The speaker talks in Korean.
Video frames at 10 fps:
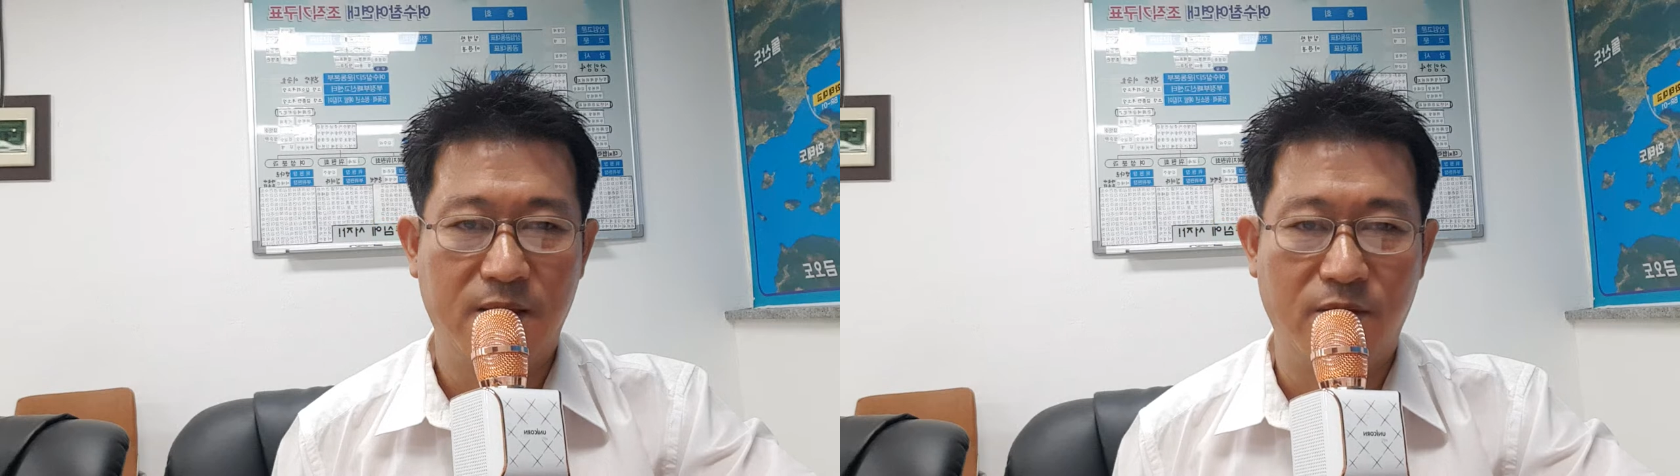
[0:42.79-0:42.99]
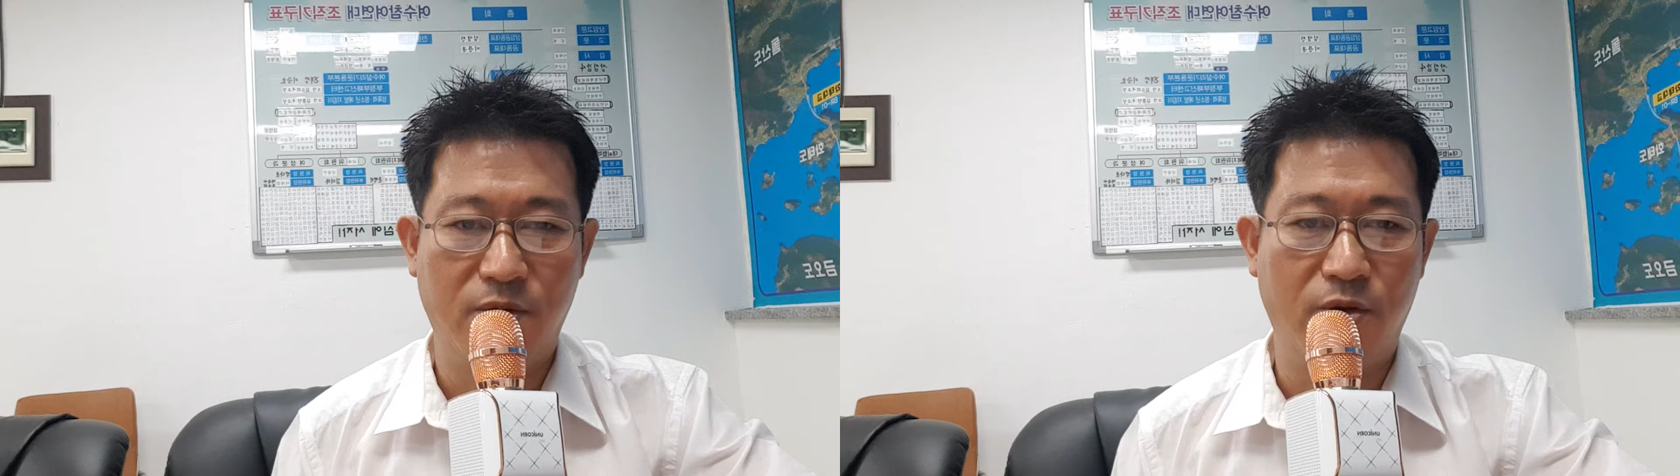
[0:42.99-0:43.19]

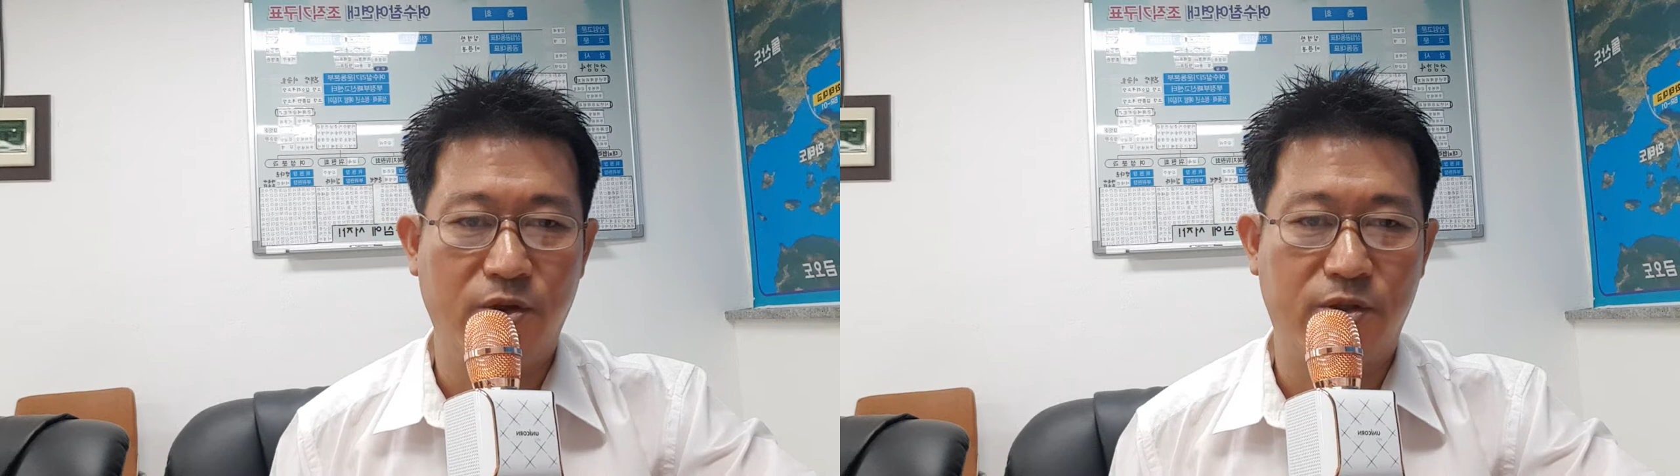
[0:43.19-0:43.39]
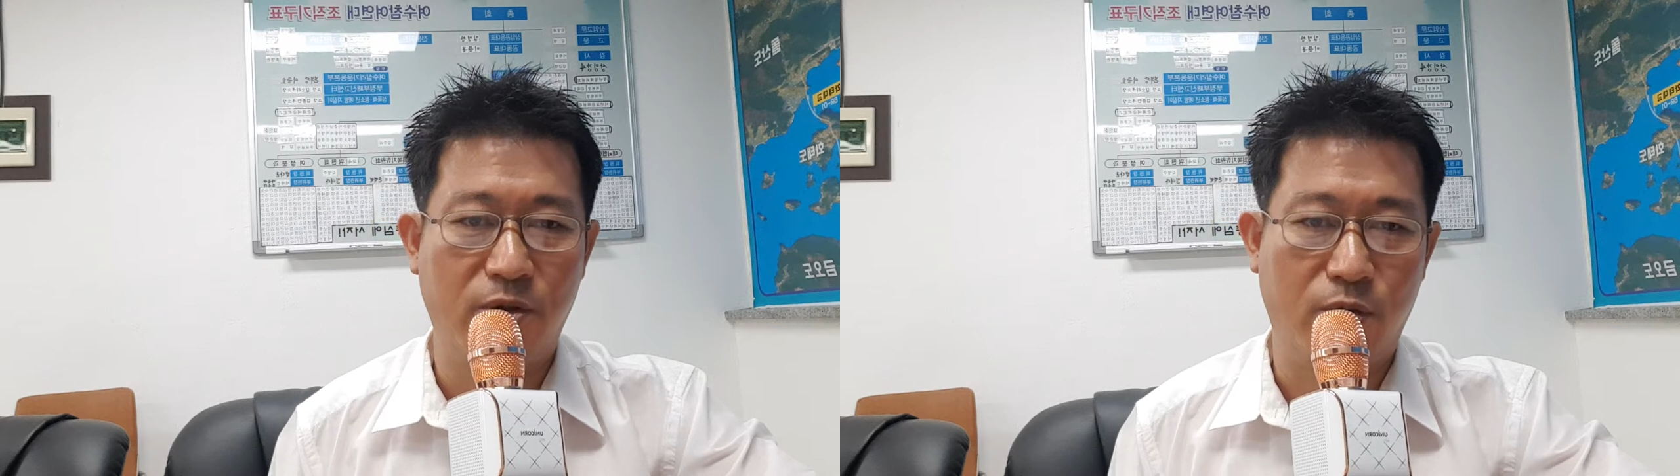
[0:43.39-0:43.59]

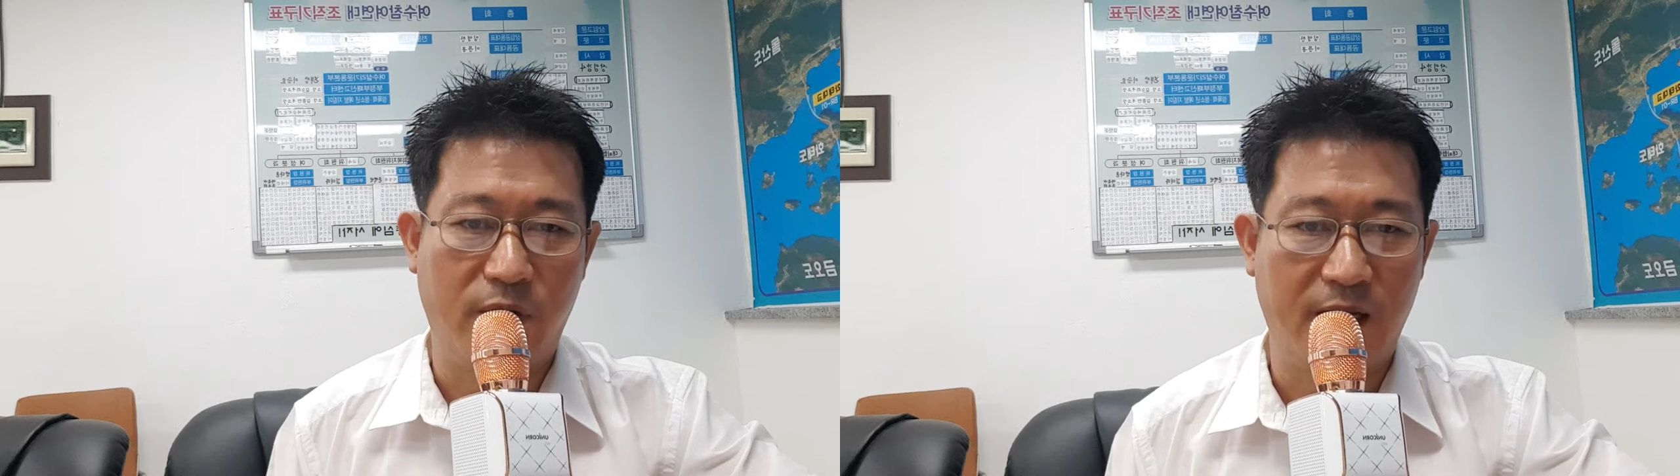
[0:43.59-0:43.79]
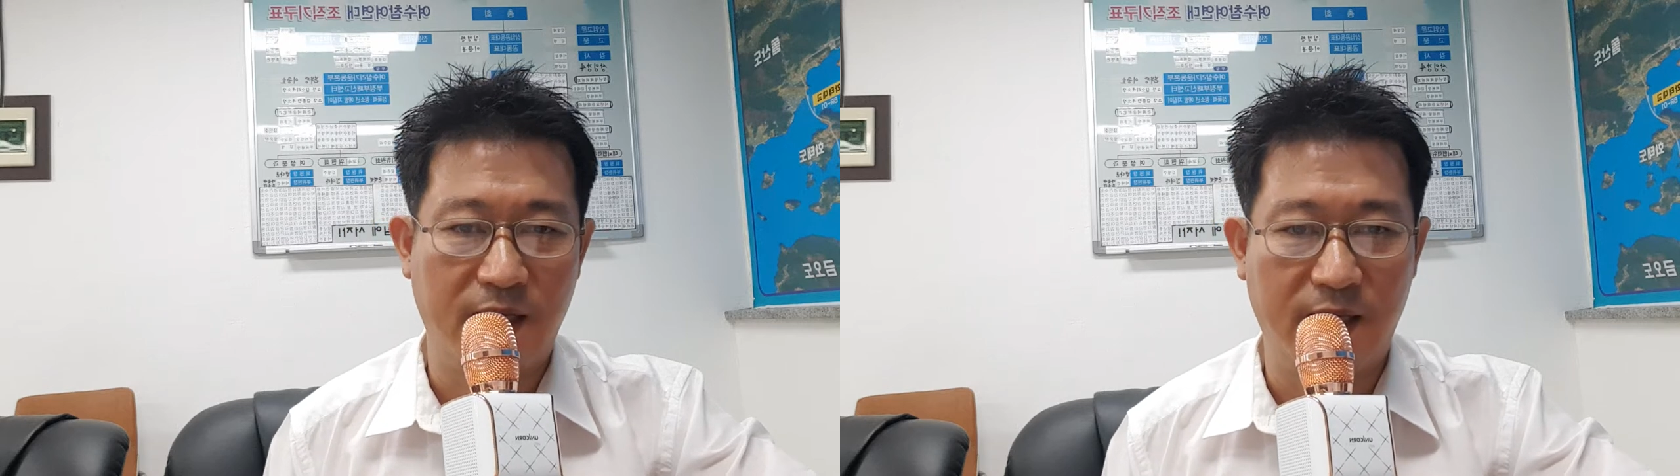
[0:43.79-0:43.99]
슬로우 슬로우로
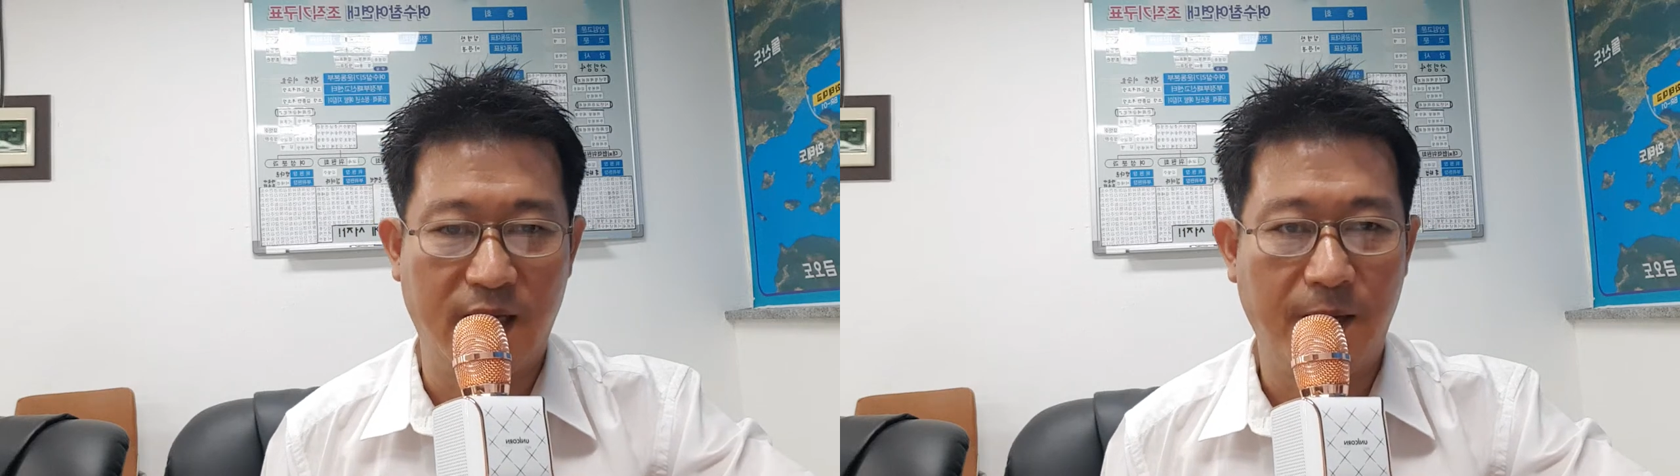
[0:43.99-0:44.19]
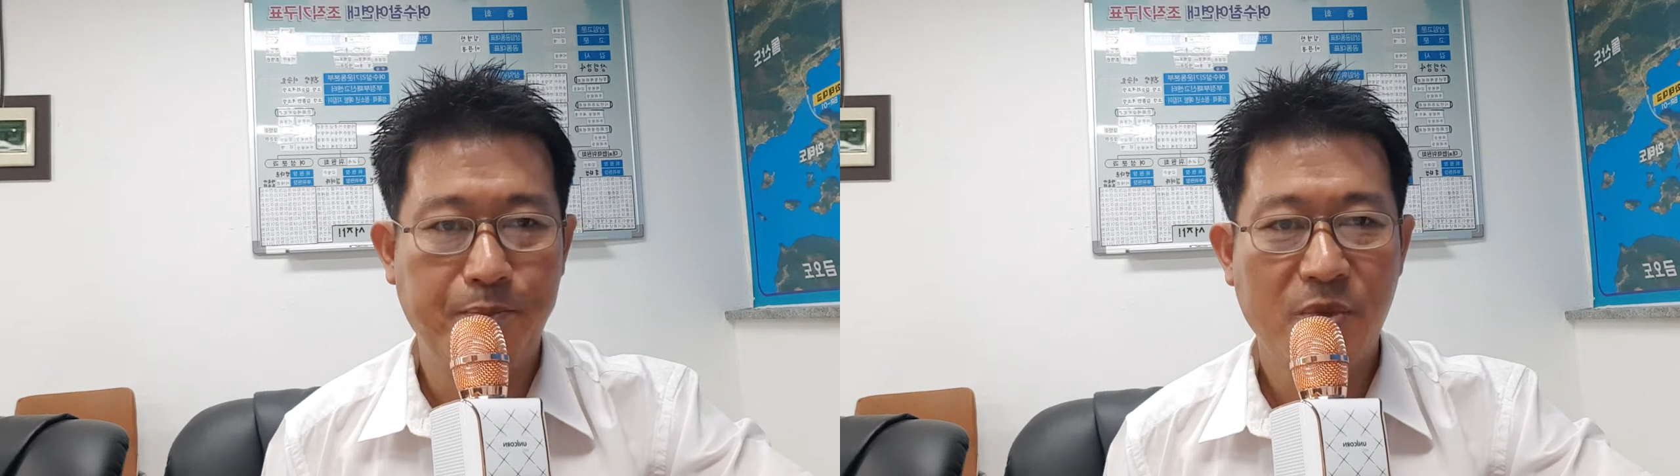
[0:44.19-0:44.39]
가야
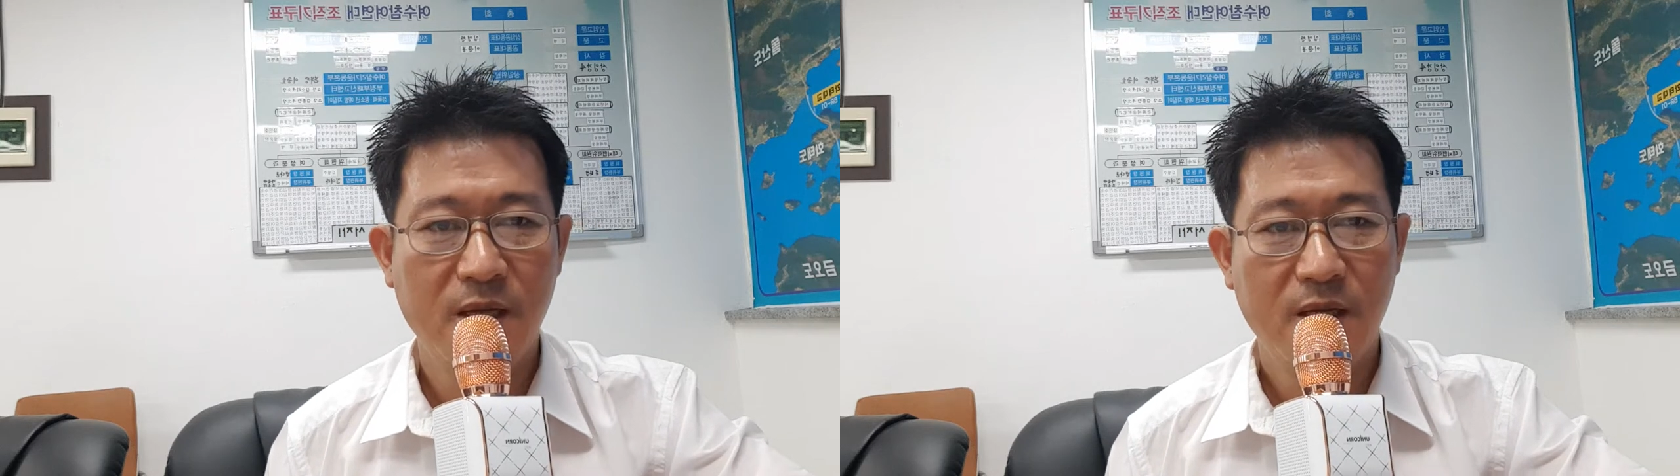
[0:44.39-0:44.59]
되는데